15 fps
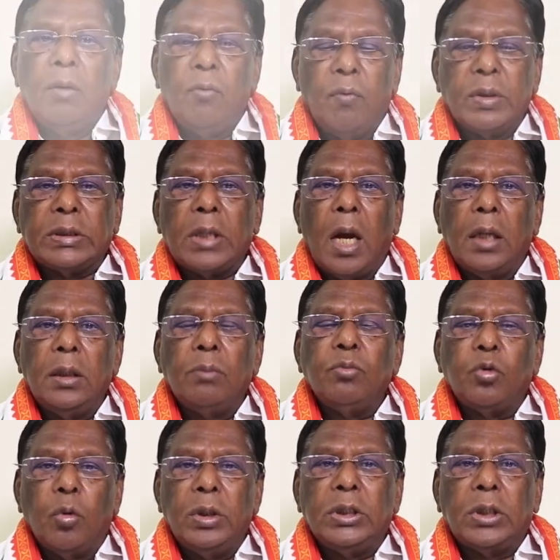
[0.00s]
விவசாயம்
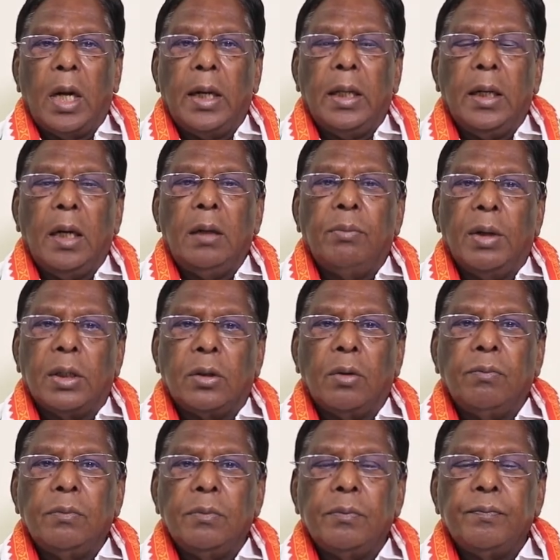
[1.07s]
தொழிற்சாலைகள்
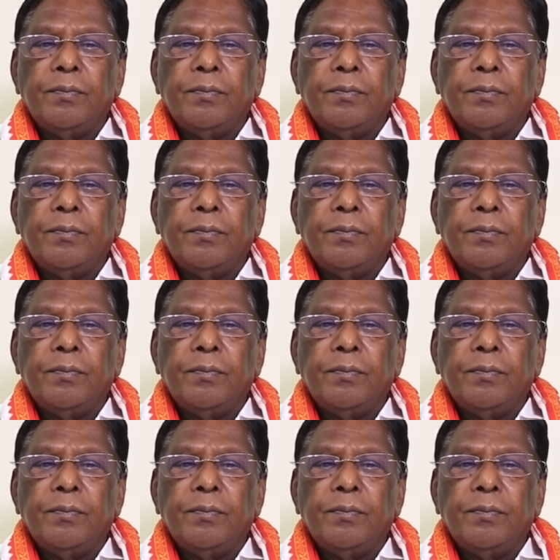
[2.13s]
மற்றும்